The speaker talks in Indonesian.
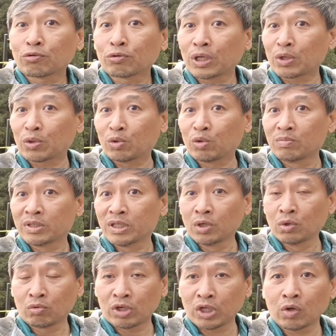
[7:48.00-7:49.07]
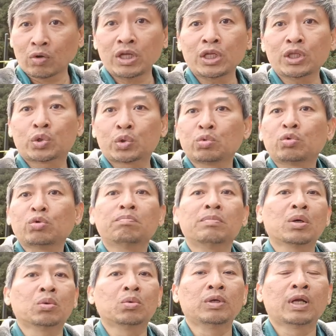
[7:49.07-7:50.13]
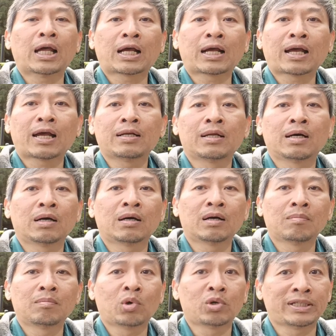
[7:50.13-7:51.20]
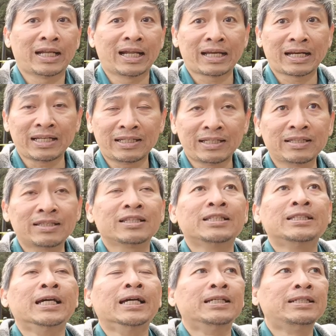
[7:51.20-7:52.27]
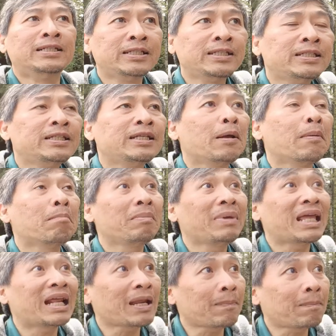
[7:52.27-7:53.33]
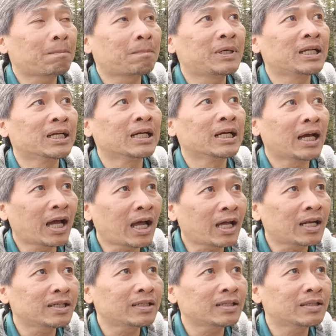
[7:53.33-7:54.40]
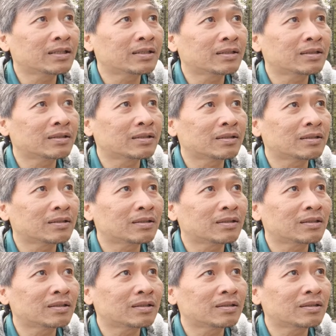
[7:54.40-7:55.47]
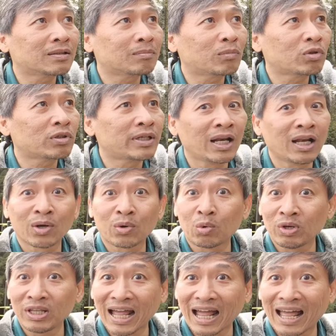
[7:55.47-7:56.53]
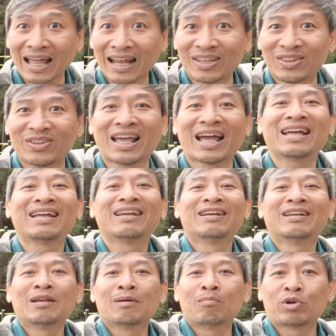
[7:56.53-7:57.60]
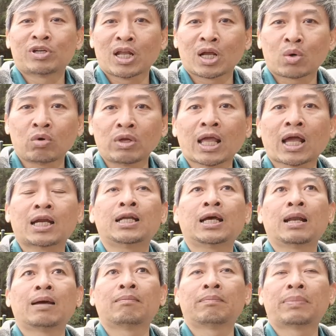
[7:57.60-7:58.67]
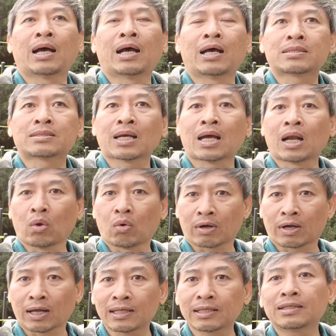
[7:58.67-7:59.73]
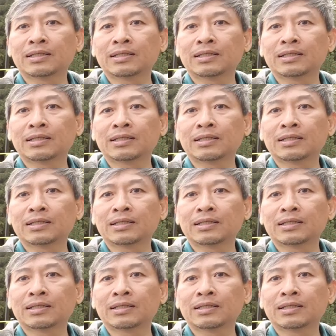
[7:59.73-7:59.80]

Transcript: kurikulum di Lukio itu menggunakan uh, model kredit, jadi mirip dengan uh, model kuliah, gitu ya. Model kuliah dalam bahasa lokal